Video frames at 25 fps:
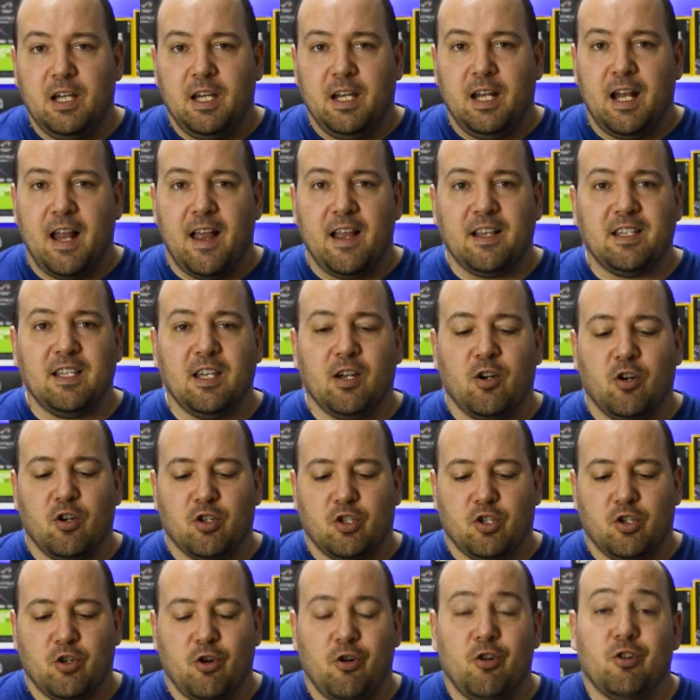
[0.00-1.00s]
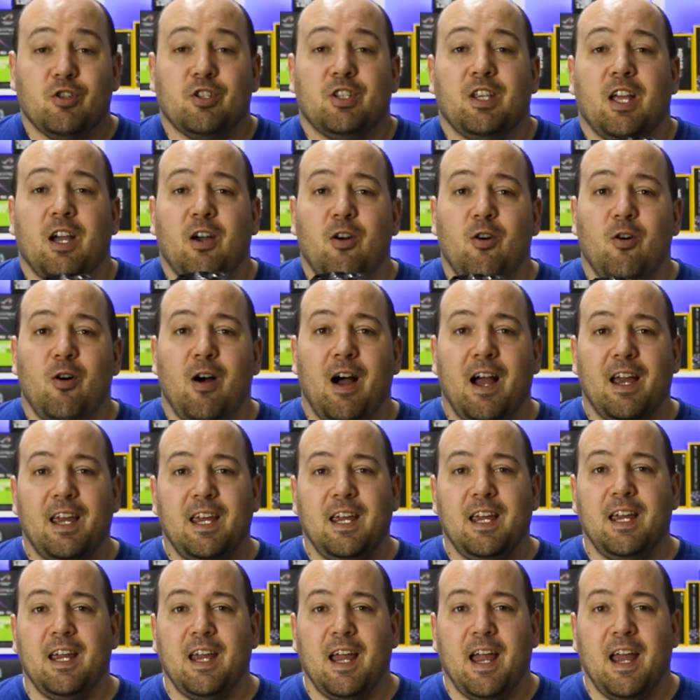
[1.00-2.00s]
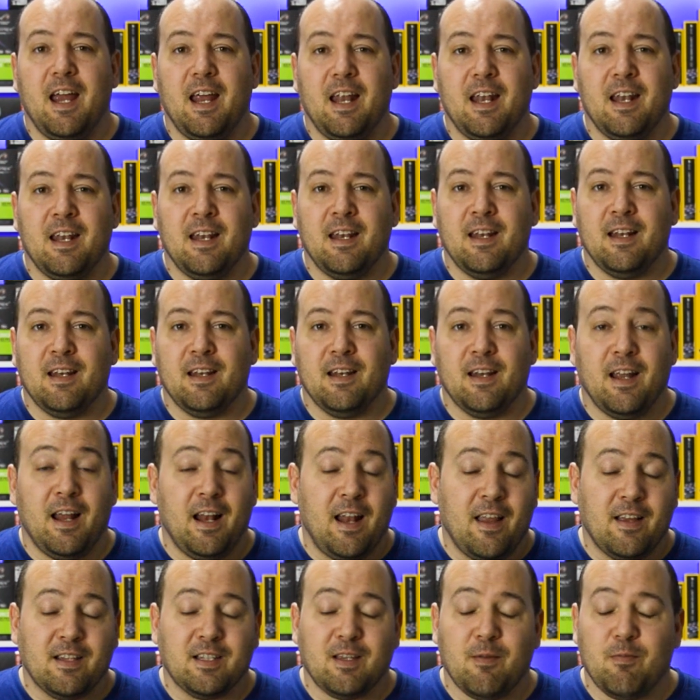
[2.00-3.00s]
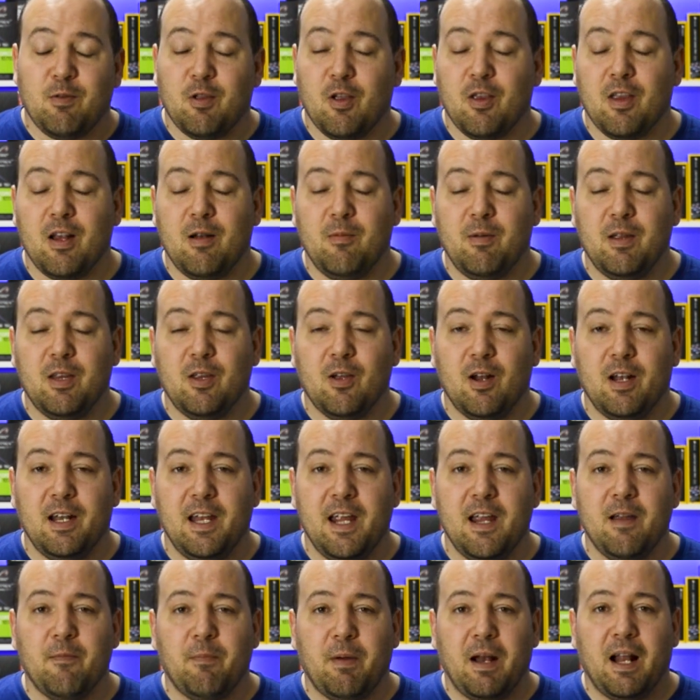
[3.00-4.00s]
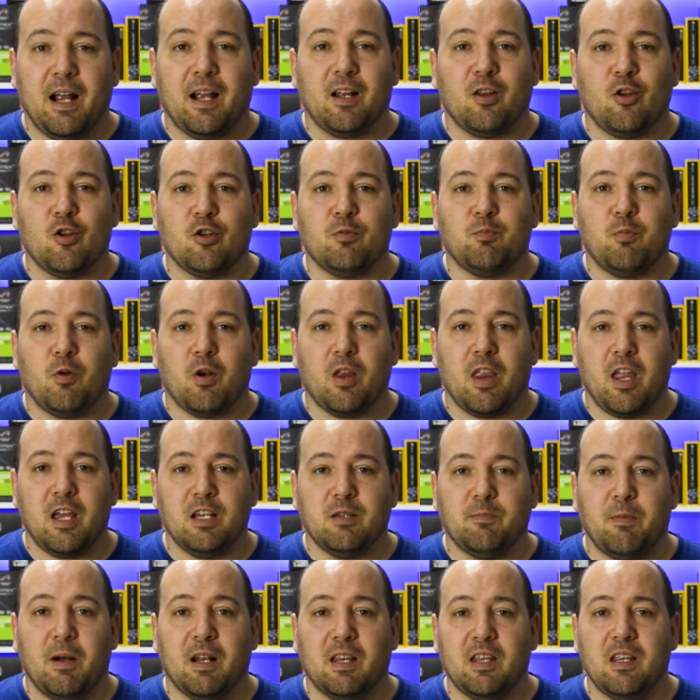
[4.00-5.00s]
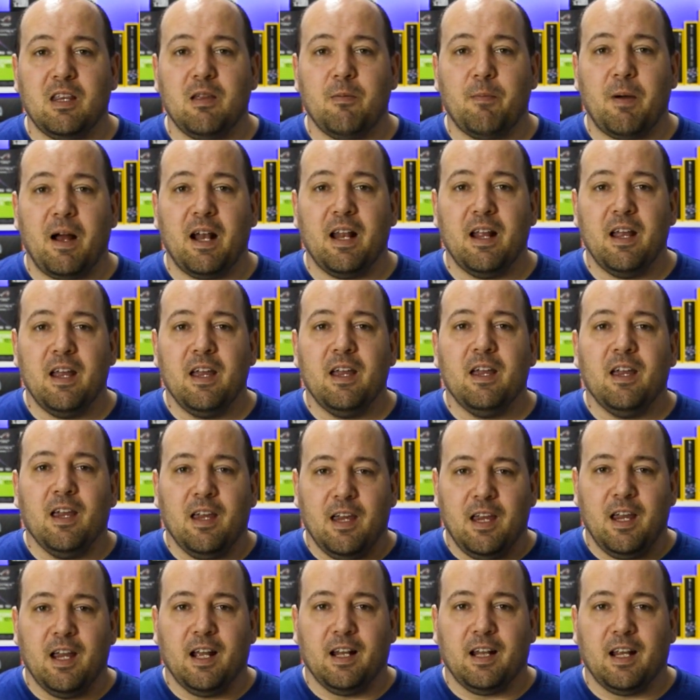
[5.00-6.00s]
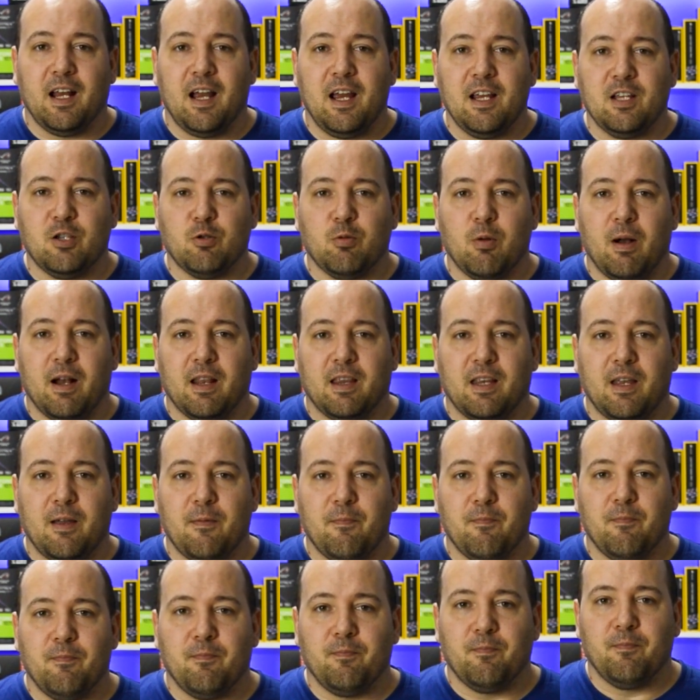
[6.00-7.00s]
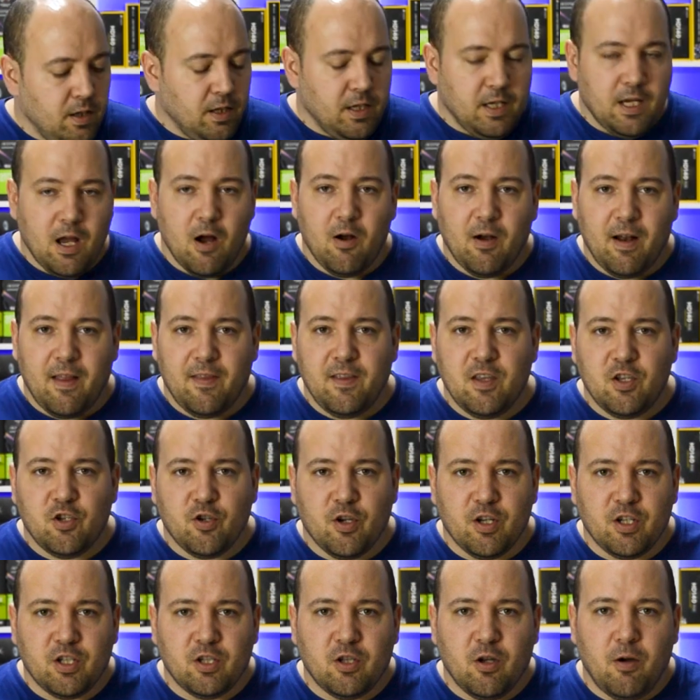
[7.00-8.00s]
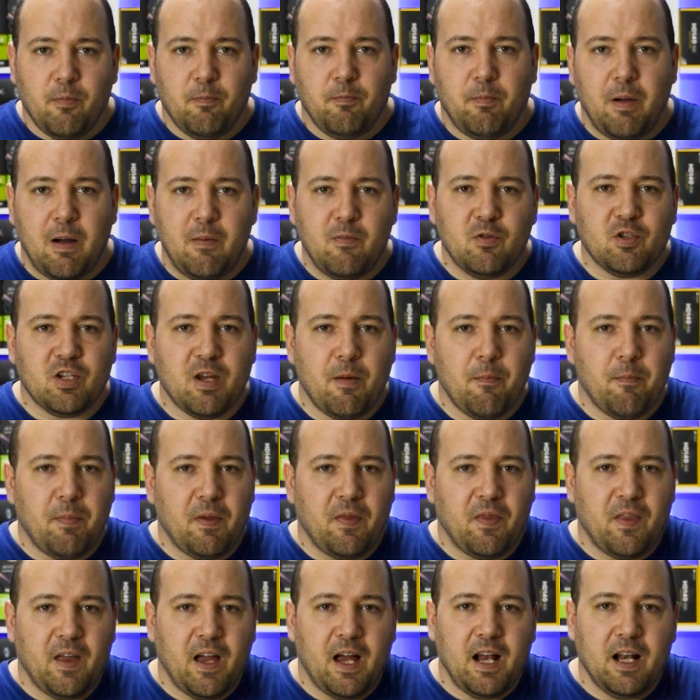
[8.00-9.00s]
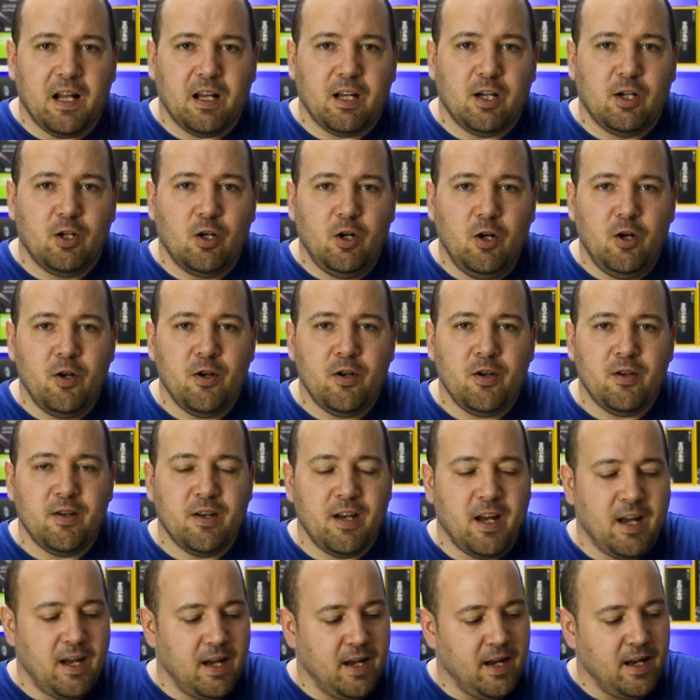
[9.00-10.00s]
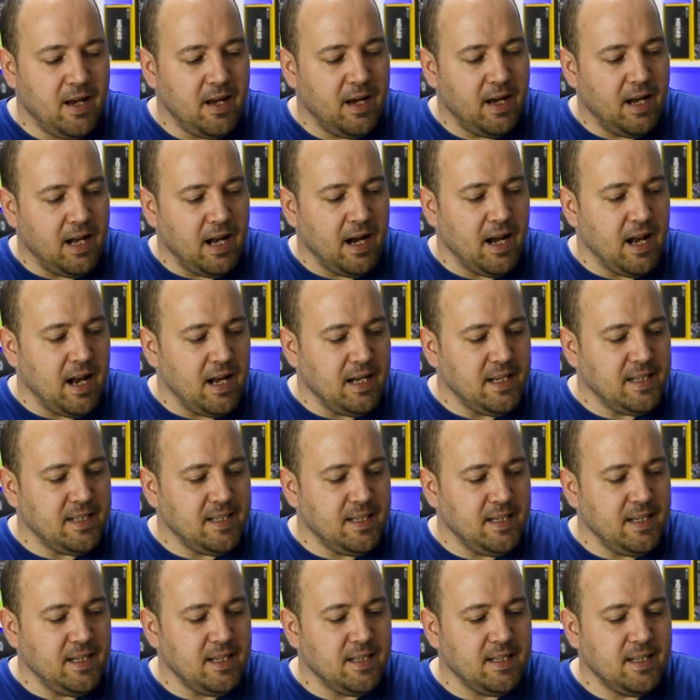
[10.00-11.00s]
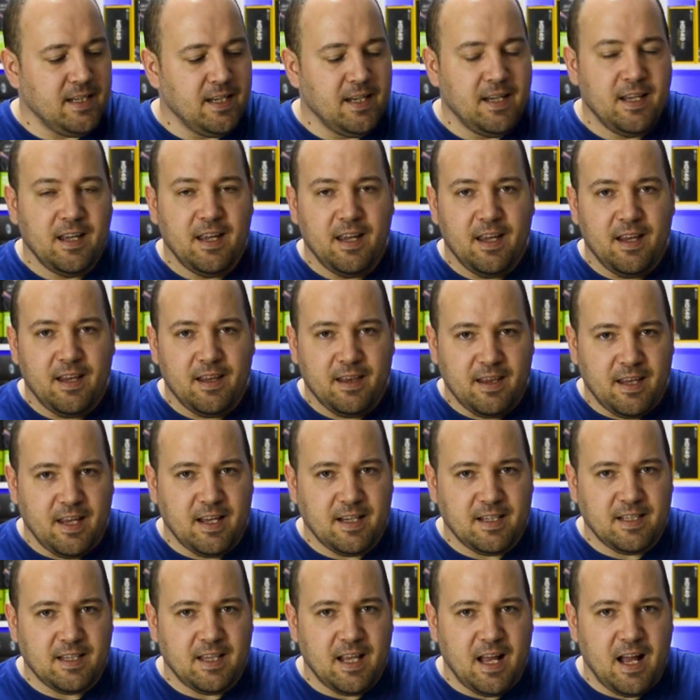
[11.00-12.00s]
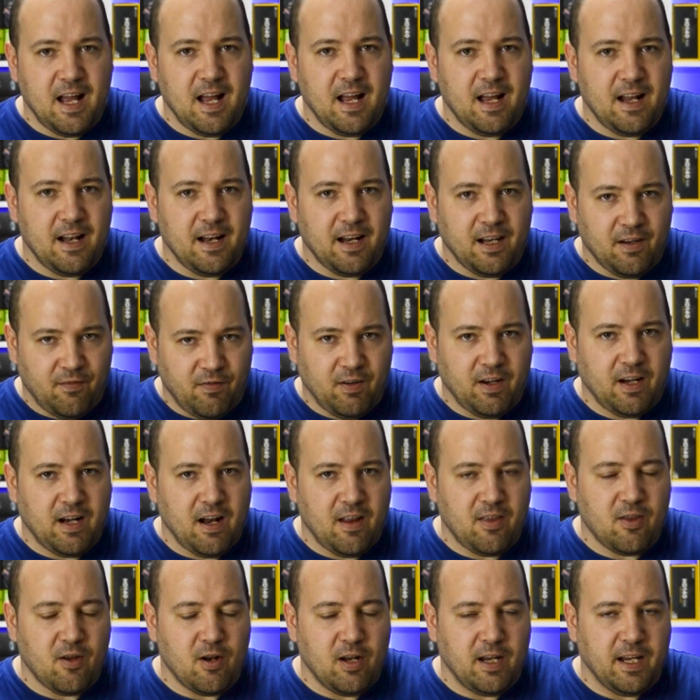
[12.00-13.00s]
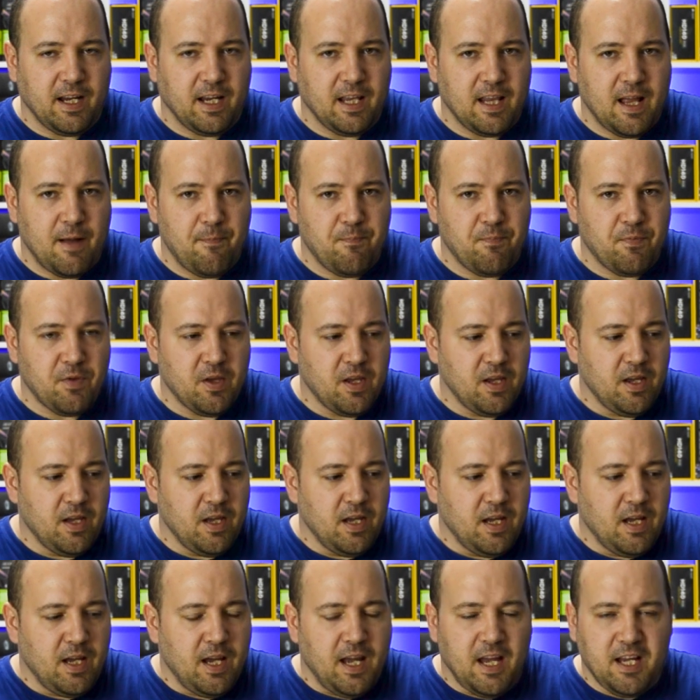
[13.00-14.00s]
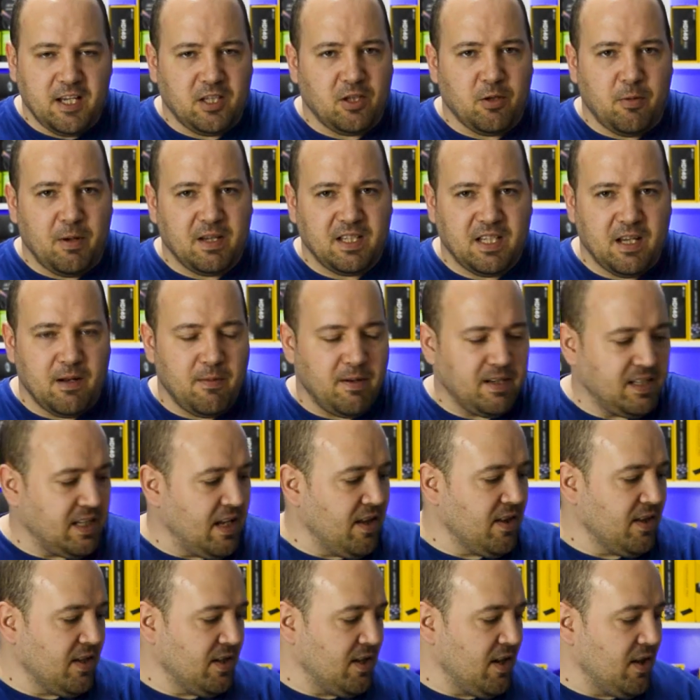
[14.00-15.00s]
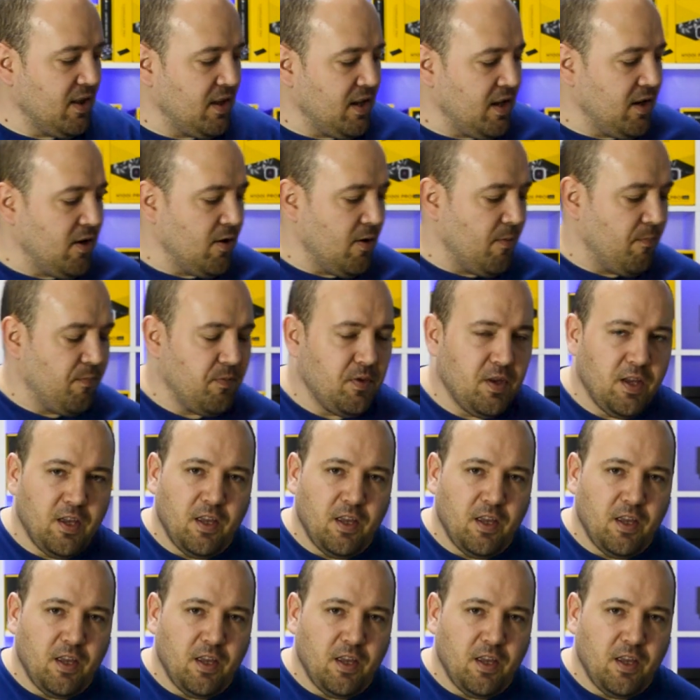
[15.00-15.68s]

Y nada chicos, os dejo ahí en, la descripción del vídeo el link para que todos podáis participar y que tengáis suerte. Y ahora dicho esto, vamos a empezar con el análisis de esta refrigeración líquida. Esto va a ser bastante sencillo.